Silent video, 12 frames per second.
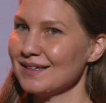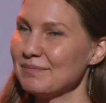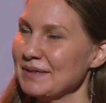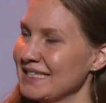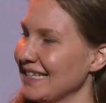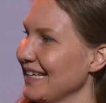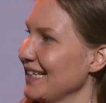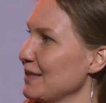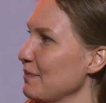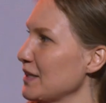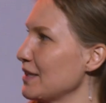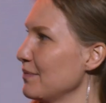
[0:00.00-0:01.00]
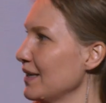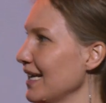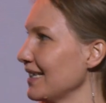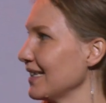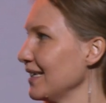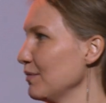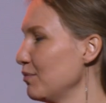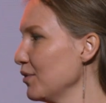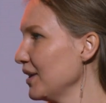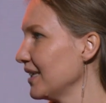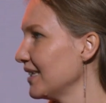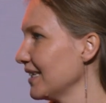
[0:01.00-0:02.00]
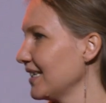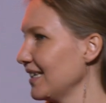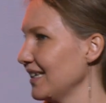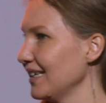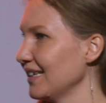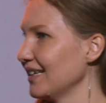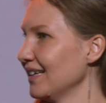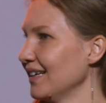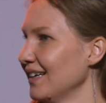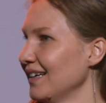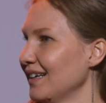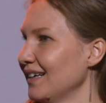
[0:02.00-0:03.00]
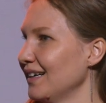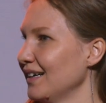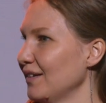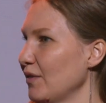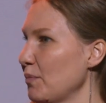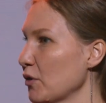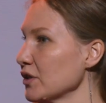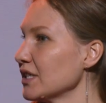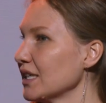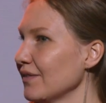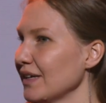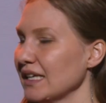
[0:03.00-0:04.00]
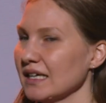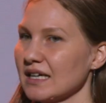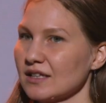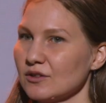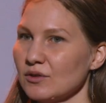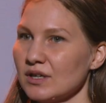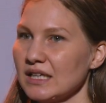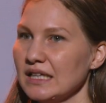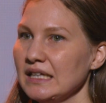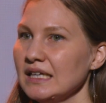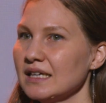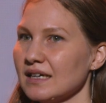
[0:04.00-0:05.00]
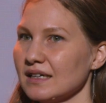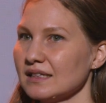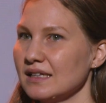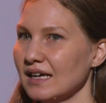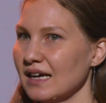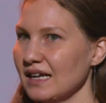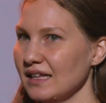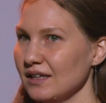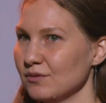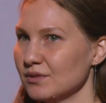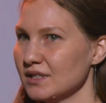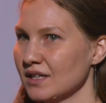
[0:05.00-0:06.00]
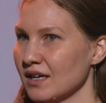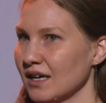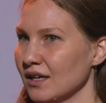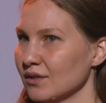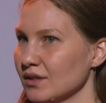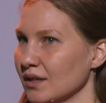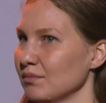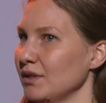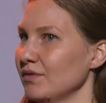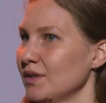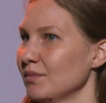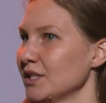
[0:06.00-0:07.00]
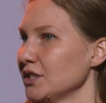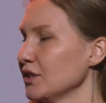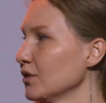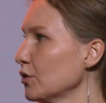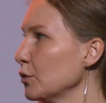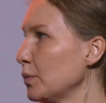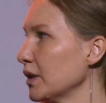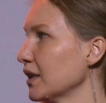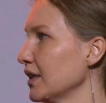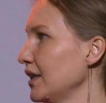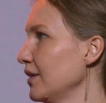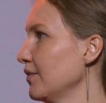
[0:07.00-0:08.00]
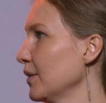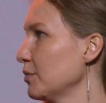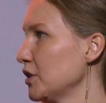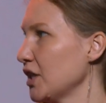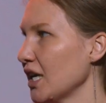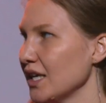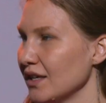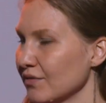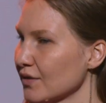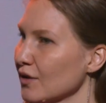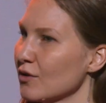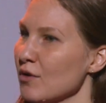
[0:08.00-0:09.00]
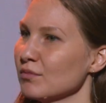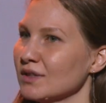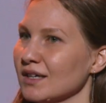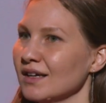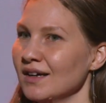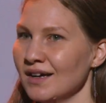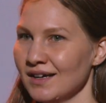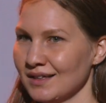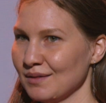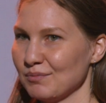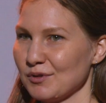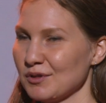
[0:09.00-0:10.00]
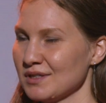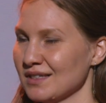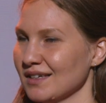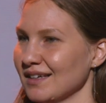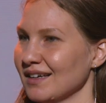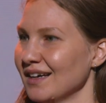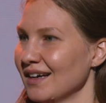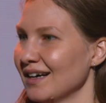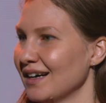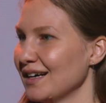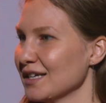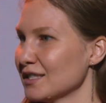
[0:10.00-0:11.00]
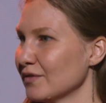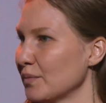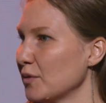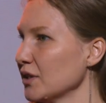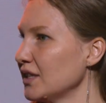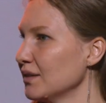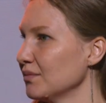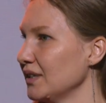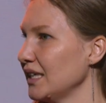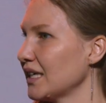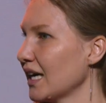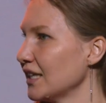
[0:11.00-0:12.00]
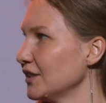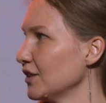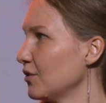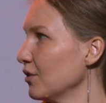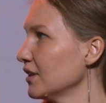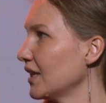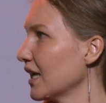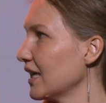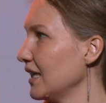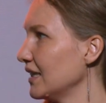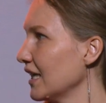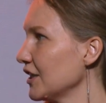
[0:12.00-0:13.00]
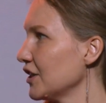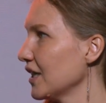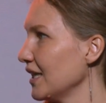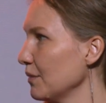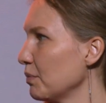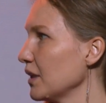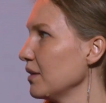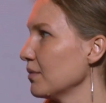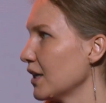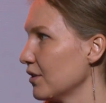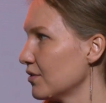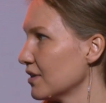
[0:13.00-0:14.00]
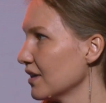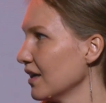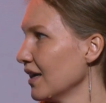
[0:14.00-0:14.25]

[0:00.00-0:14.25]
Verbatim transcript: постаралась подсобирать наиболее такие а, вопросы, наверное, которые никогда не утихают там ни в домашних группах, ни в общении в каком-то там просто а, свободном, и каждый год так или иначе они поднимаются.